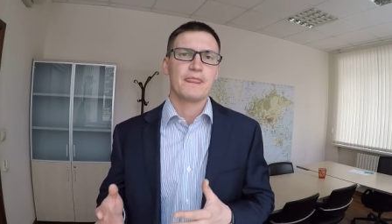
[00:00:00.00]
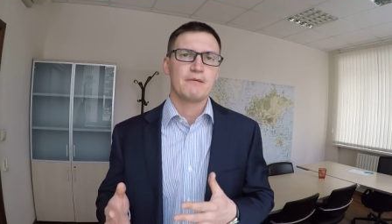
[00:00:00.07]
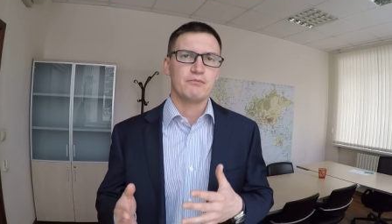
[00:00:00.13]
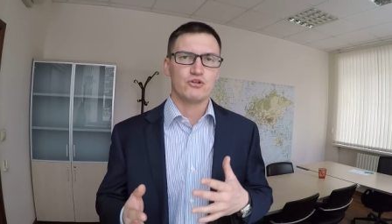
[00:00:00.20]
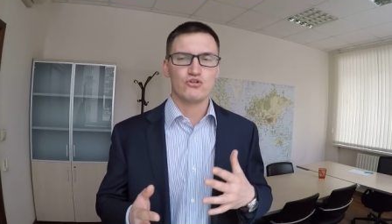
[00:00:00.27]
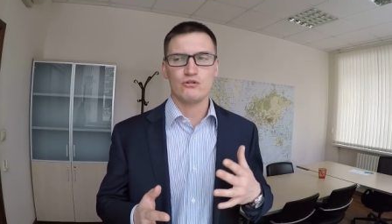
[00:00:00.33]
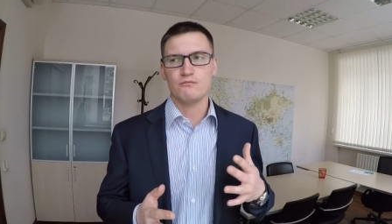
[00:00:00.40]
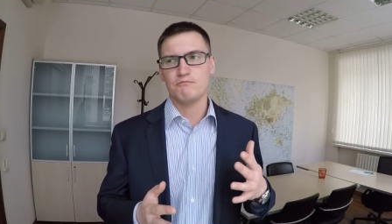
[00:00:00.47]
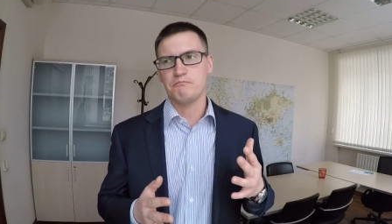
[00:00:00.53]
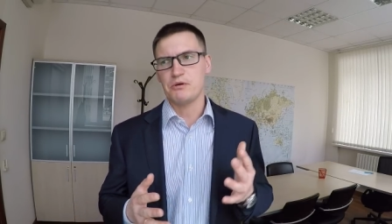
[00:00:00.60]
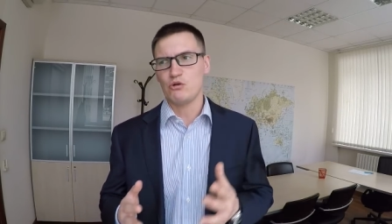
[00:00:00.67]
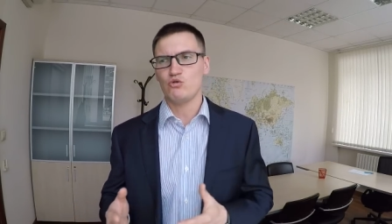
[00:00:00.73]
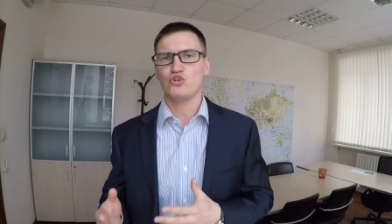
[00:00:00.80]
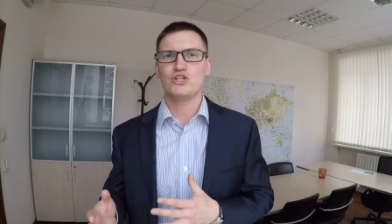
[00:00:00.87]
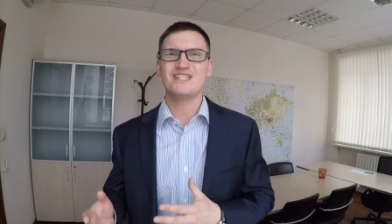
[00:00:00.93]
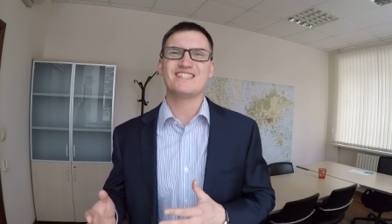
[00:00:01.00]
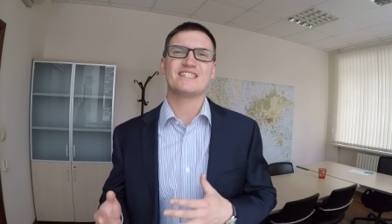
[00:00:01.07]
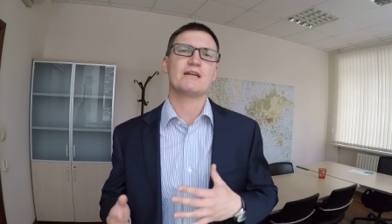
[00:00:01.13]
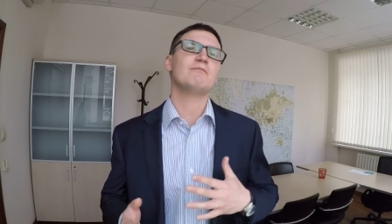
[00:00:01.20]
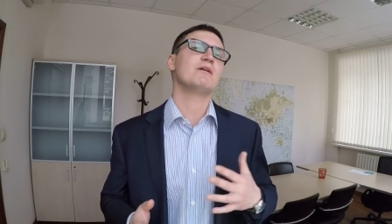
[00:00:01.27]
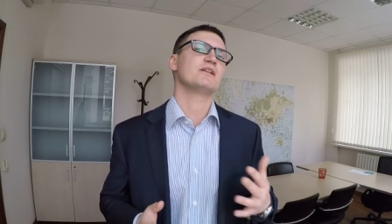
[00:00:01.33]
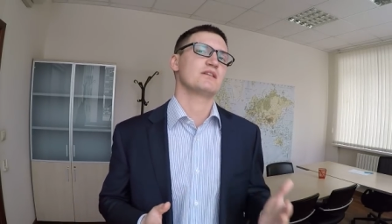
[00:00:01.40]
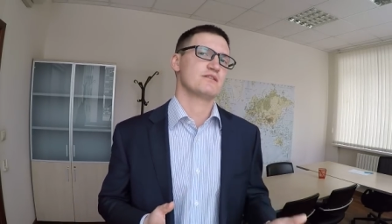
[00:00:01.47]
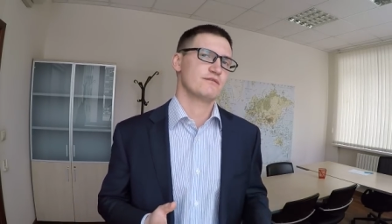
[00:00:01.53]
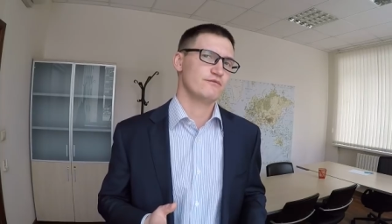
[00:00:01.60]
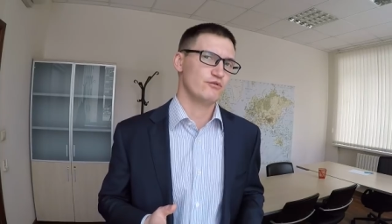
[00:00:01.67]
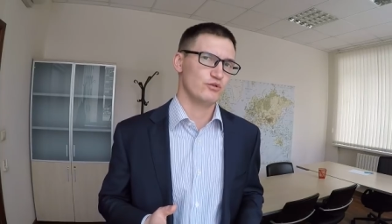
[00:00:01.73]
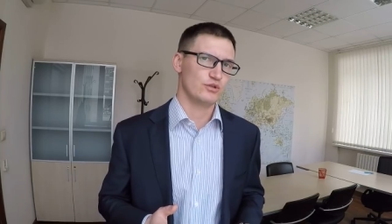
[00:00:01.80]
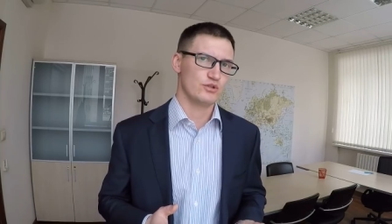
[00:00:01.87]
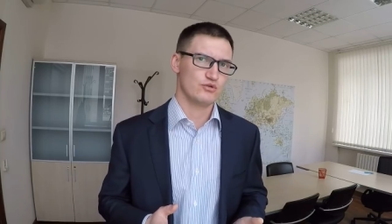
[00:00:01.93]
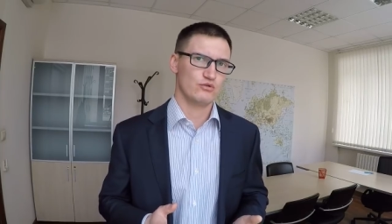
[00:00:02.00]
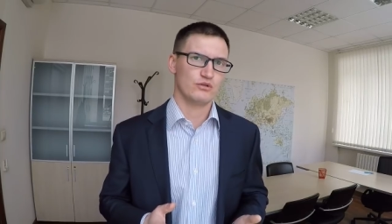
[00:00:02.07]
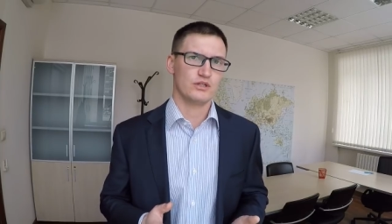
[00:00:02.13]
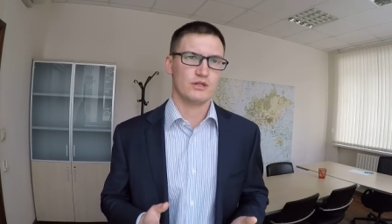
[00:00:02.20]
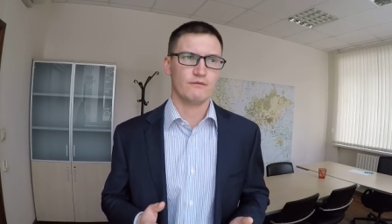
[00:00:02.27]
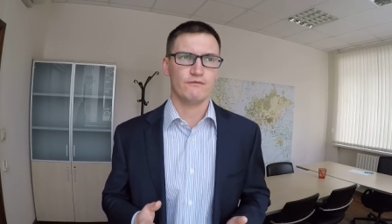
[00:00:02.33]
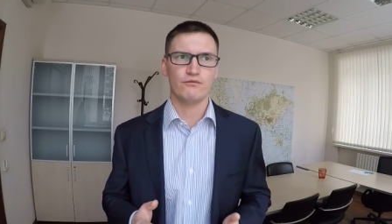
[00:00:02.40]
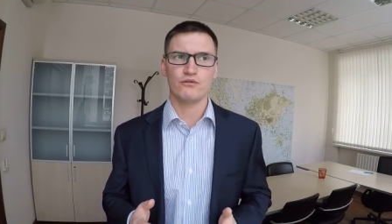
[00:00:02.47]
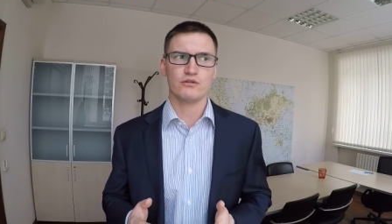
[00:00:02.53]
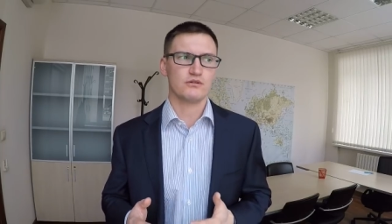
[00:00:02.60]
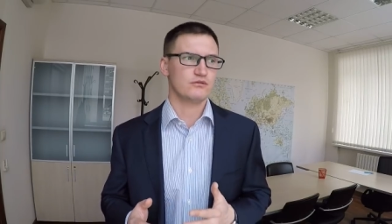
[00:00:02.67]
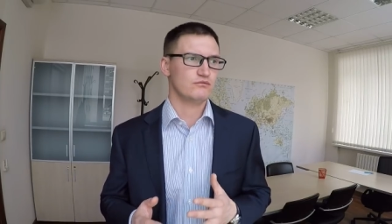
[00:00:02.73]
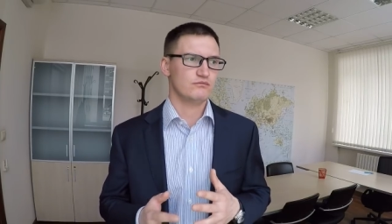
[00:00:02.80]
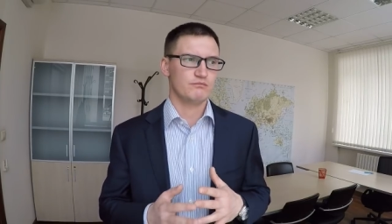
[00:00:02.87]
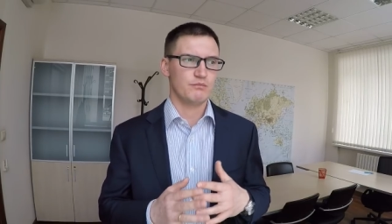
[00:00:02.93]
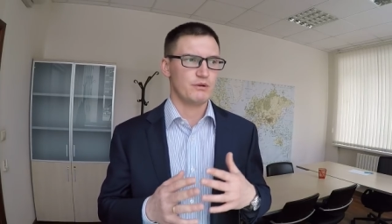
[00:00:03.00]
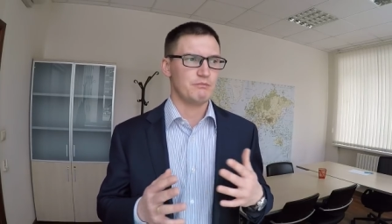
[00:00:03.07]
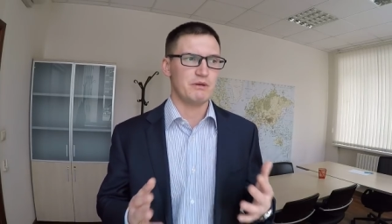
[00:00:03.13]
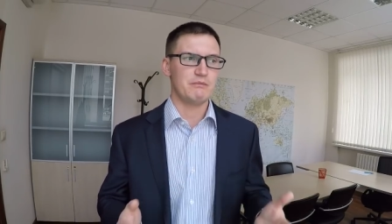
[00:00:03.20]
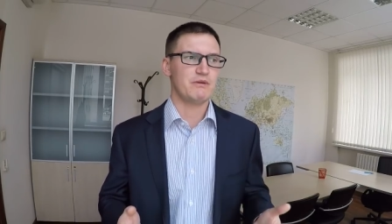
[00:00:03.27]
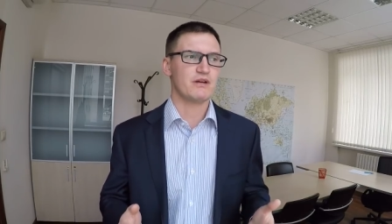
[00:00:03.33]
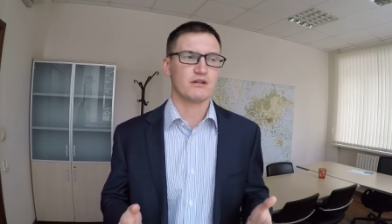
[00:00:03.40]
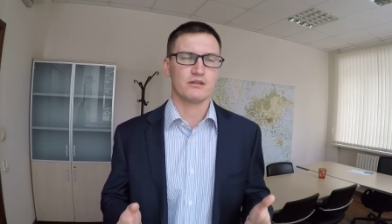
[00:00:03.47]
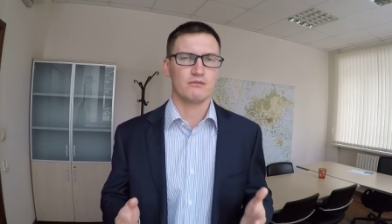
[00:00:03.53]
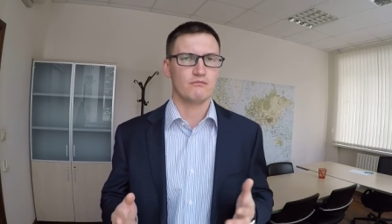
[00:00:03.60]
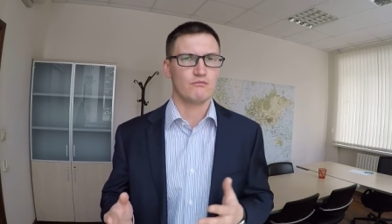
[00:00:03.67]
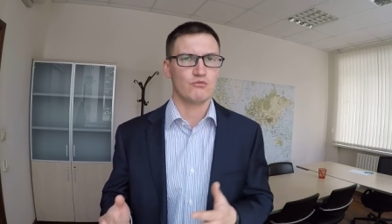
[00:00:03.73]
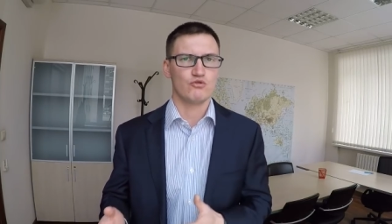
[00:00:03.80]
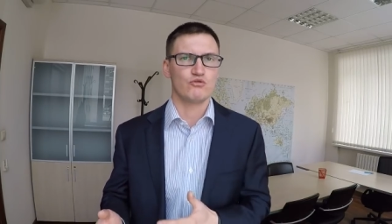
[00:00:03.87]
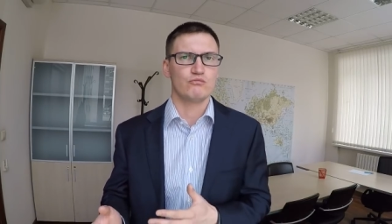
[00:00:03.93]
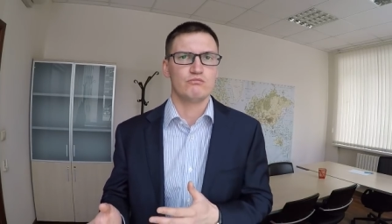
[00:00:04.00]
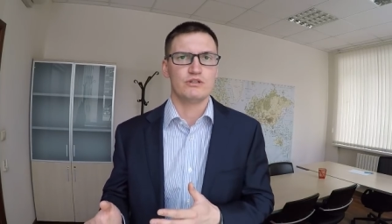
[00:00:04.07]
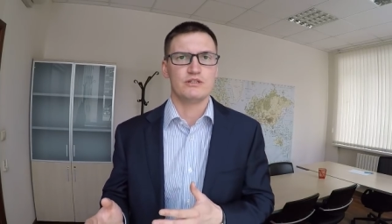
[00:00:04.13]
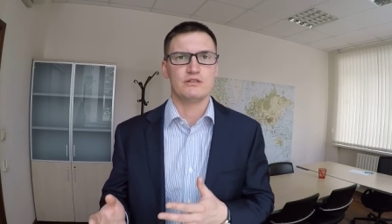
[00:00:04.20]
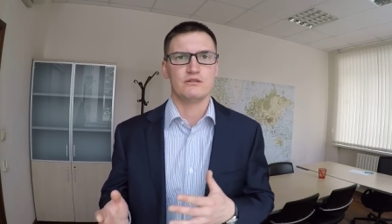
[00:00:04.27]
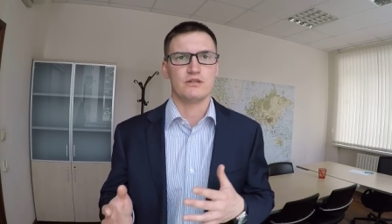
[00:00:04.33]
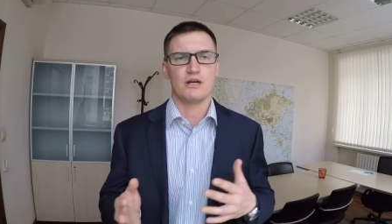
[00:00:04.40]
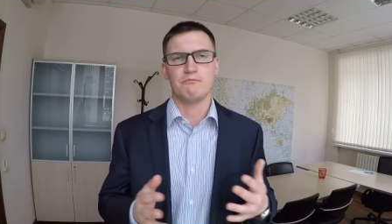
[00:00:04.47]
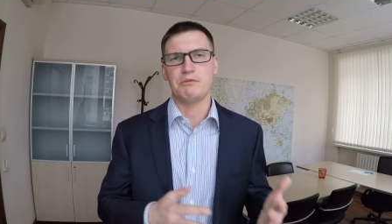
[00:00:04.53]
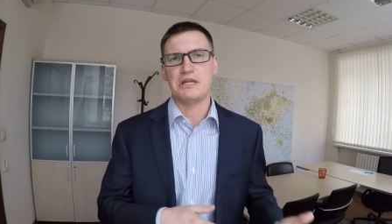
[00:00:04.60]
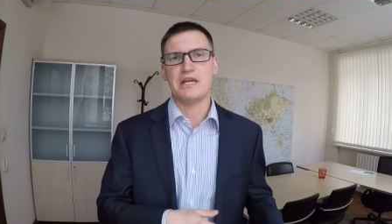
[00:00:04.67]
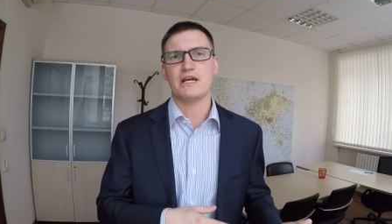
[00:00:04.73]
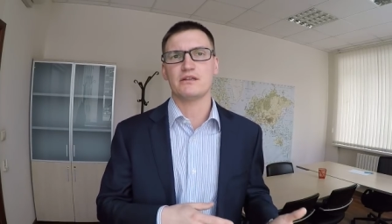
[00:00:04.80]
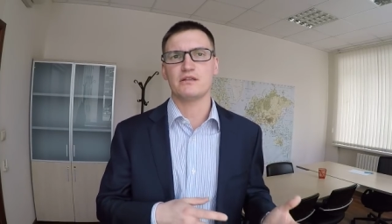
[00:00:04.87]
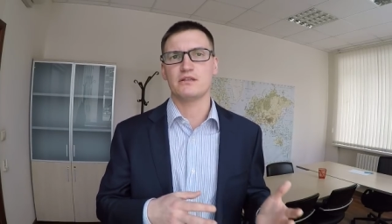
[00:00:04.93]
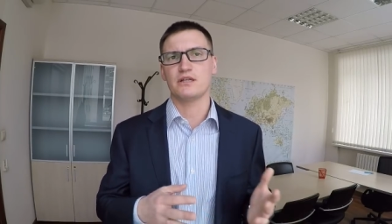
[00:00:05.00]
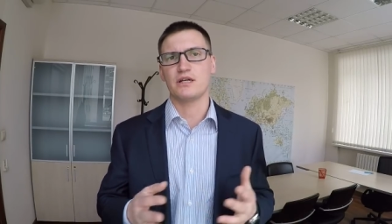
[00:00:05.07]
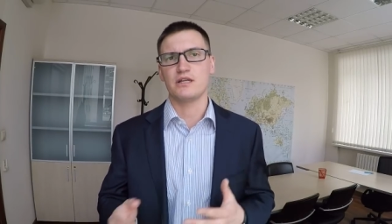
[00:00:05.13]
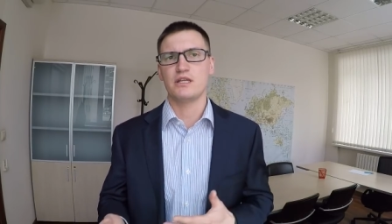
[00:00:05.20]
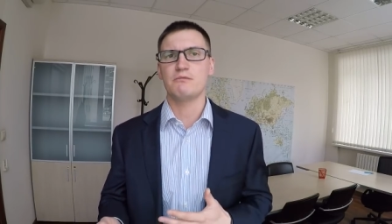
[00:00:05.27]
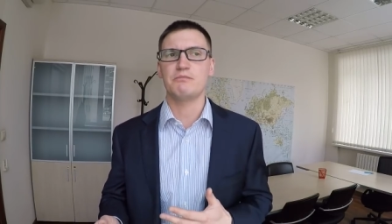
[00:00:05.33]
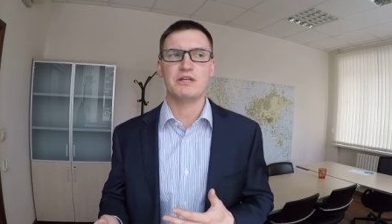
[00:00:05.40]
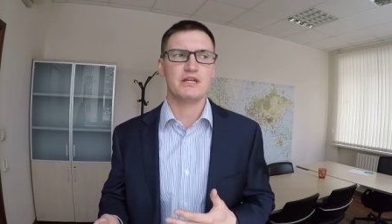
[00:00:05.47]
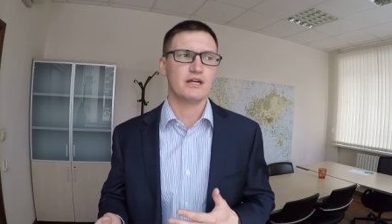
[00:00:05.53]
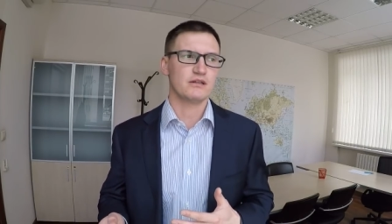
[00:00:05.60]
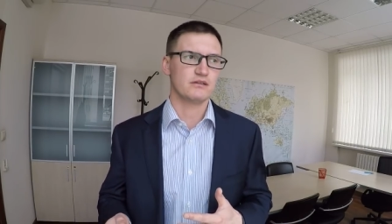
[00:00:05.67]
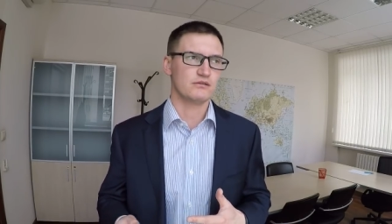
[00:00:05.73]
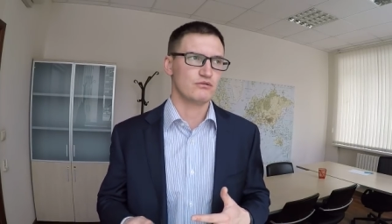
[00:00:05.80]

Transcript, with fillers: Причем порой жизнь сама нас выводит из зоны комфорта. Ну, примеры там могут быть как приятные, так и неприятные.